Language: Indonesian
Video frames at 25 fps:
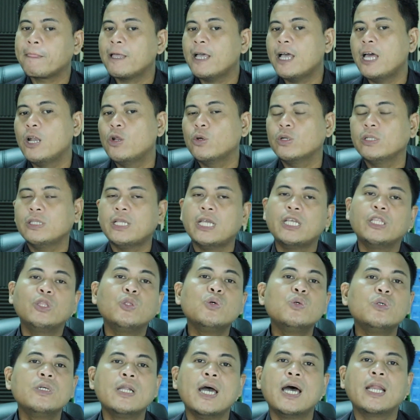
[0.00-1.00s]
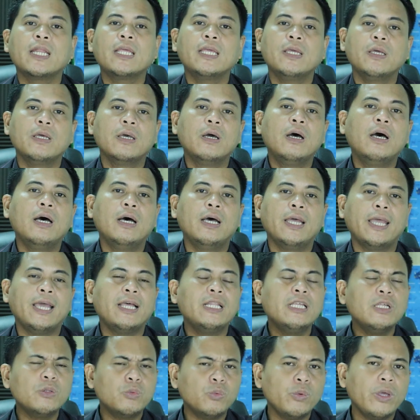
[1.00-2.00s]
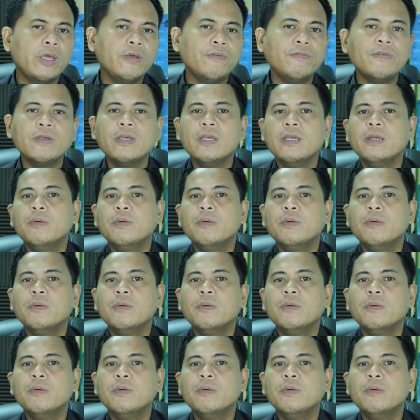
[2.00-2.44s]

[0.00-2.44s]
kalau kita hitung dari uh, Elliott wave